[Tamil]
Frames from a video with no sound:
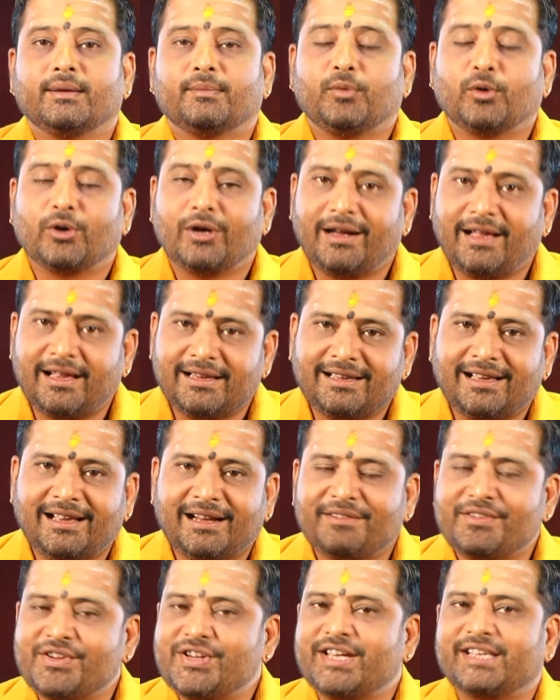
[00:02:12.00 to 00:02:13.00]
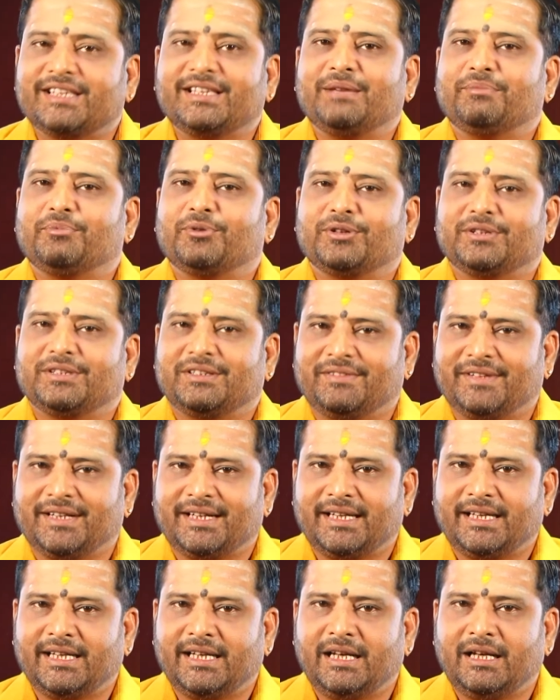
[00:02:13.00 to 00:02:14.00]
பொருளாதார விஷயத்தை
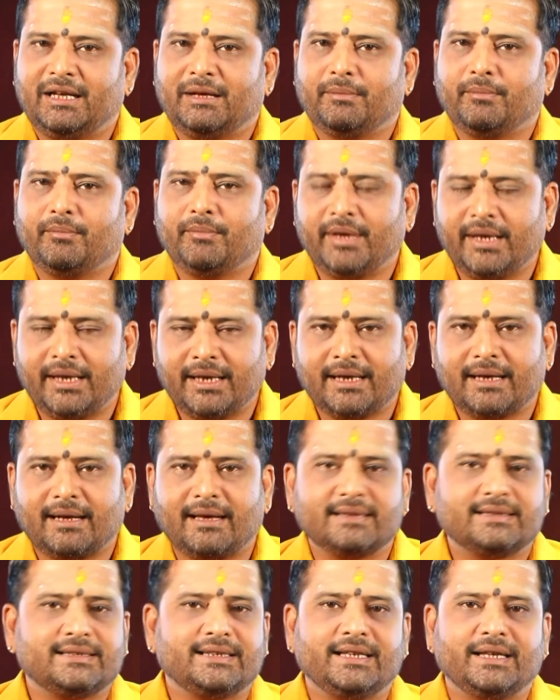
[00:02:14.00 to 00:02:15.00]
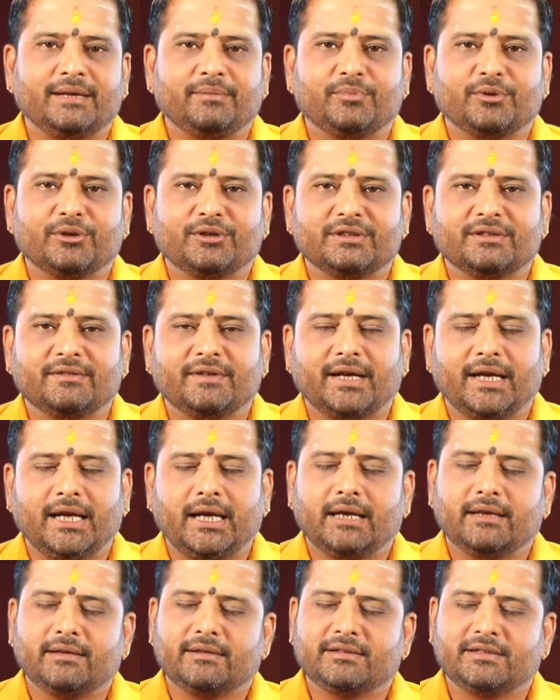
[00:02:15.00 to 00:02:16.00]
பொறுத்தவரையில் மீன ராசியை
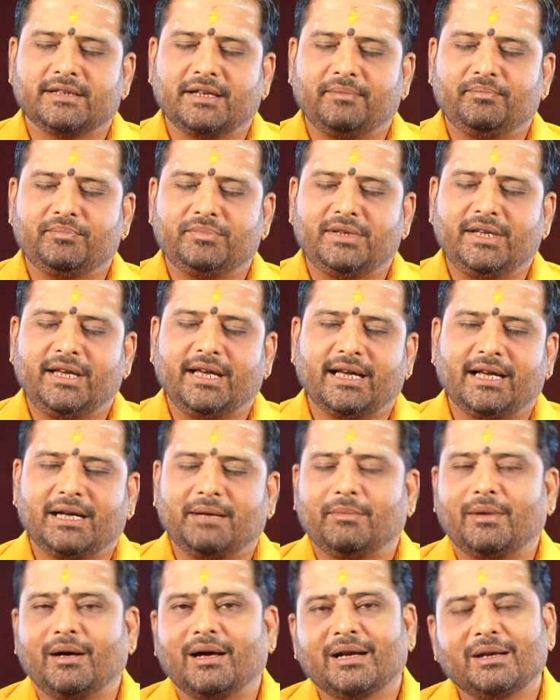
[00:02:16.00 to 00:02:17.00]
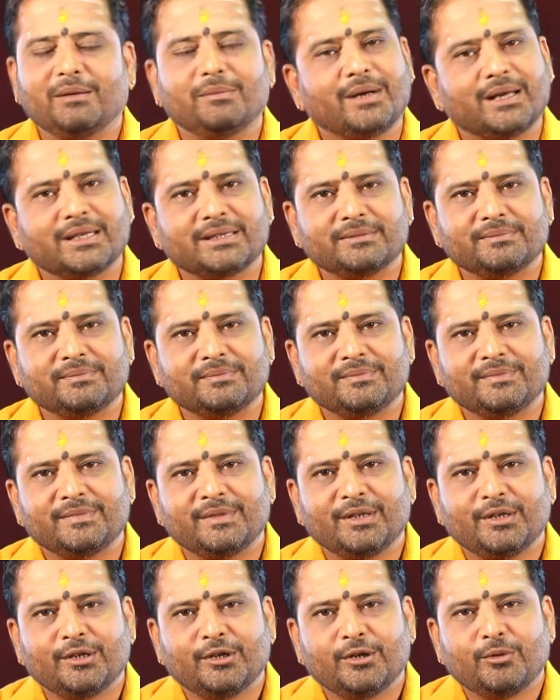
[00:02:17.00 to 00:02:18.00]
பொறுத்தவரையில் திருப்திகரமான மாதம்
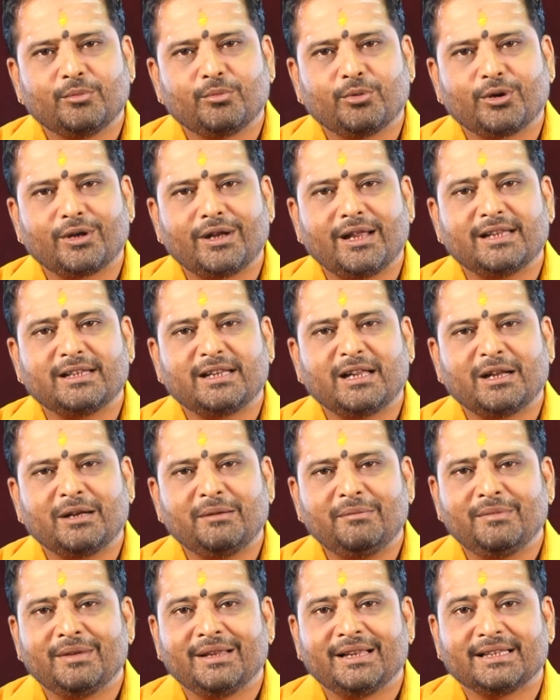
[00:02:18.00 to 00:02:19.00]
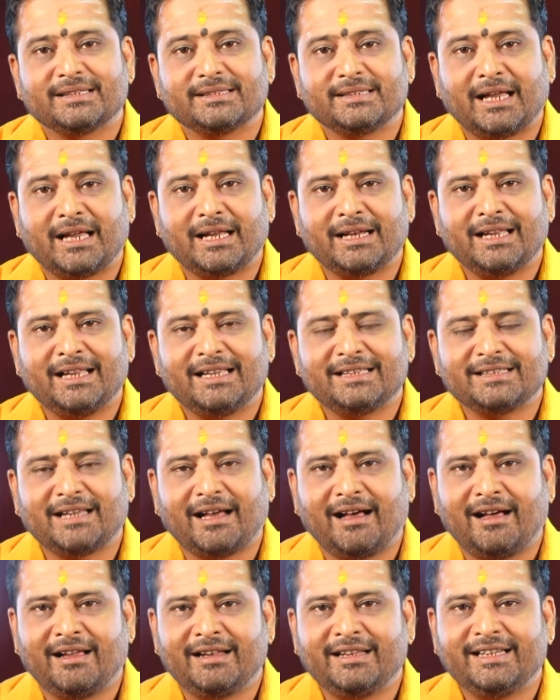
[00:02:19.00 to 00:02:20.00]
பொருளாதாரம் தன
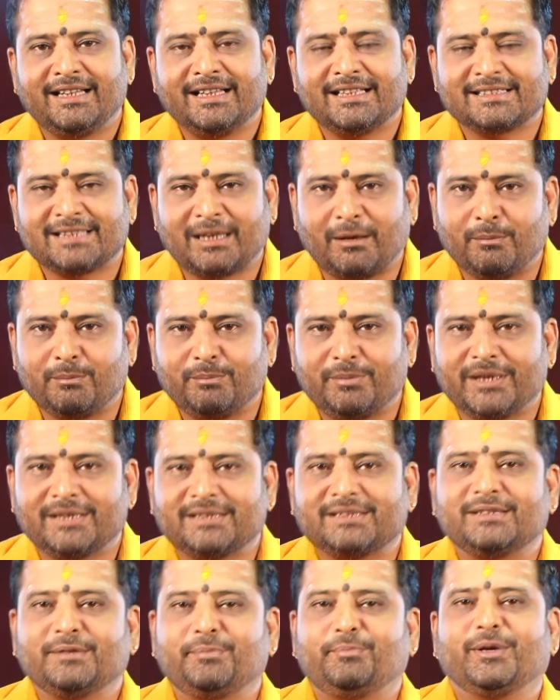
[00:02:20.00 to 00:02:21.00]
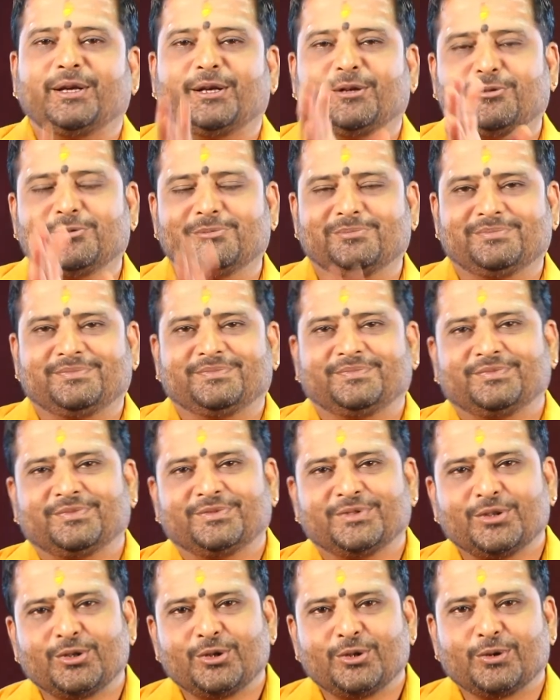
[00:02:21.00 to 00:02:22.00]
தானிய சம்பத்து பெருகும்
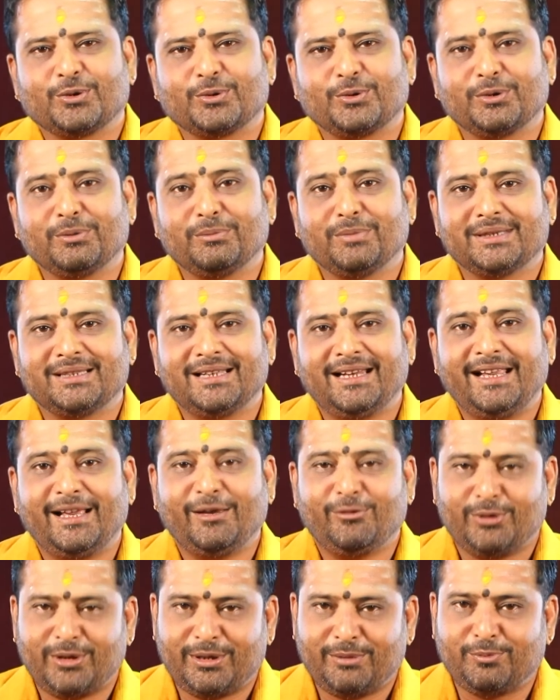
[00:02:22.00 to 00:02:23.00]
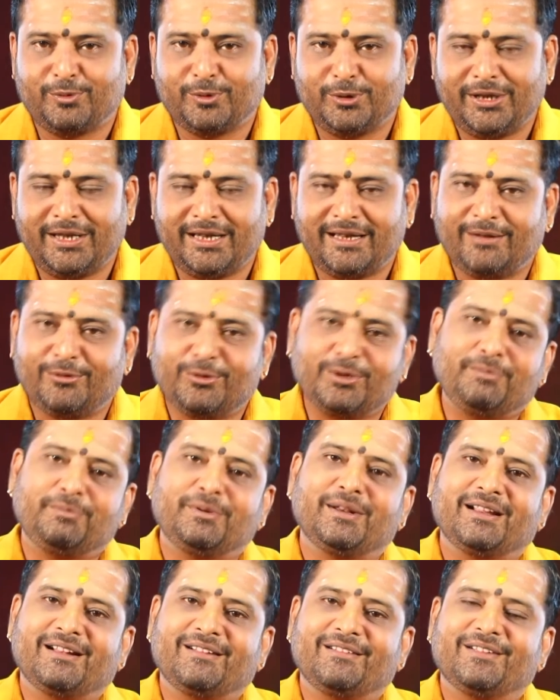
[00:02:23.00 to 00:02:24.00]
குடும்பத்திலேயே ஒரு புதிய
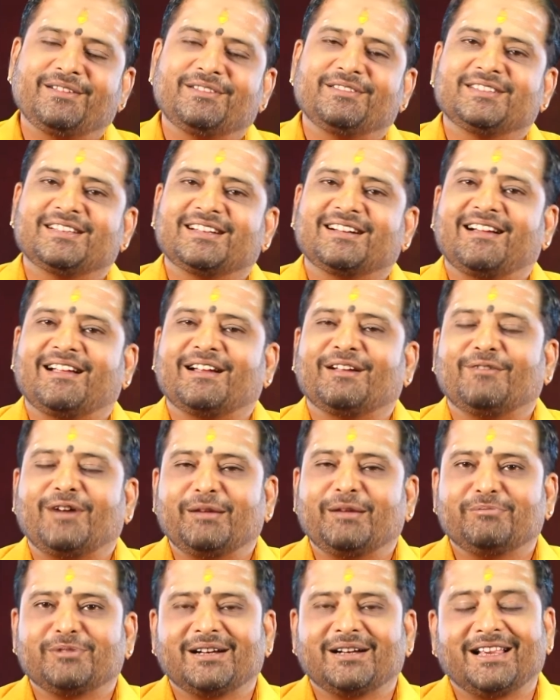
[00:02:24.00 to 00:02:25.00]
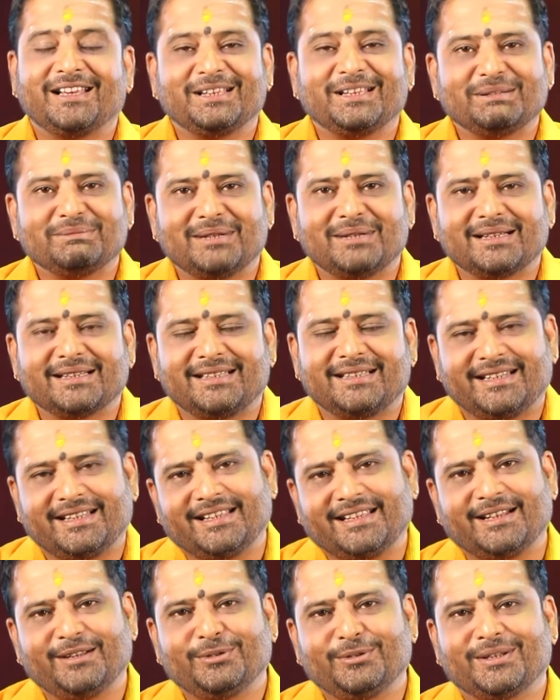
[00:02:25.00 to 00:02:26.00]
உறுப்பினர் வருவதற்கான வாய்ப்புகள் அதிகமாக
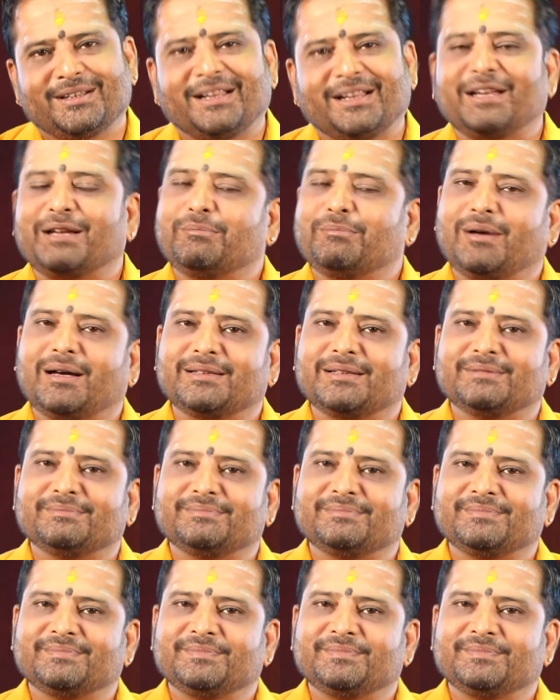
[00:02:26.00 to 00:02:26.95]
இருக்கிற ஒரு நல்ல மாதம்